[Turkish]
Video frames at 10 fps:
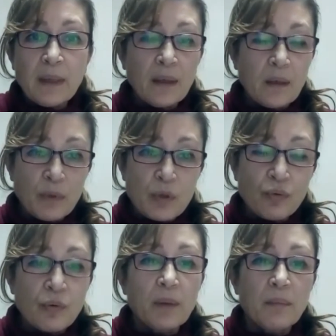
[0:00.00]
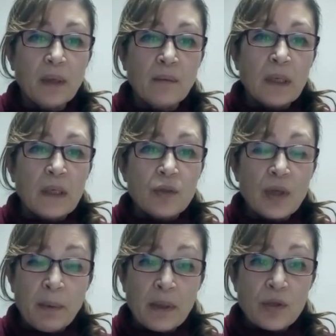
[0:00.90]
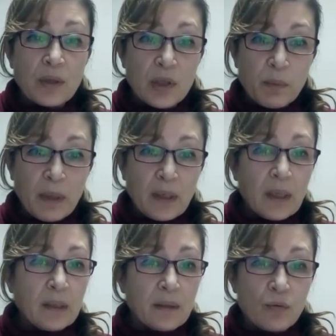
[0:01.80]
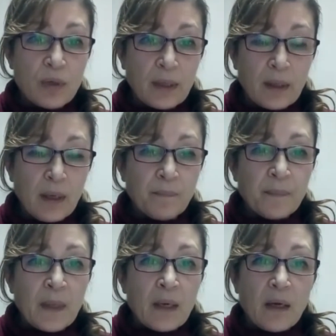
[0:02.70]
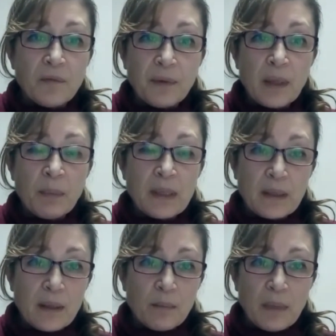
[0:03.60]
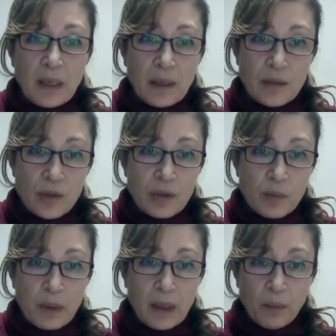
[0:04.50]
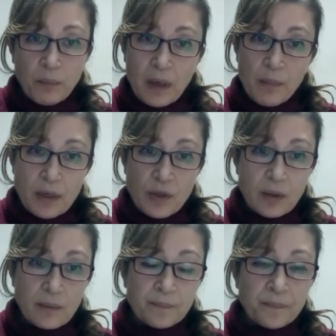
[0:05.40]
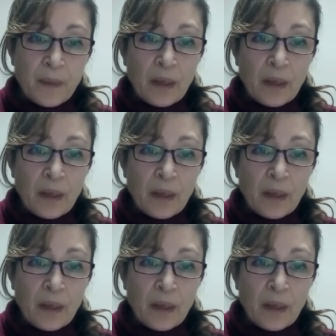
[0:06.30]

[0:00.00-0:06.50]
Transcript: Ben de birçoğu gibi hemen çalışmaya, kağıt üzerinde affedemediklerimle ilgili çalışmayı yapmaya başladım.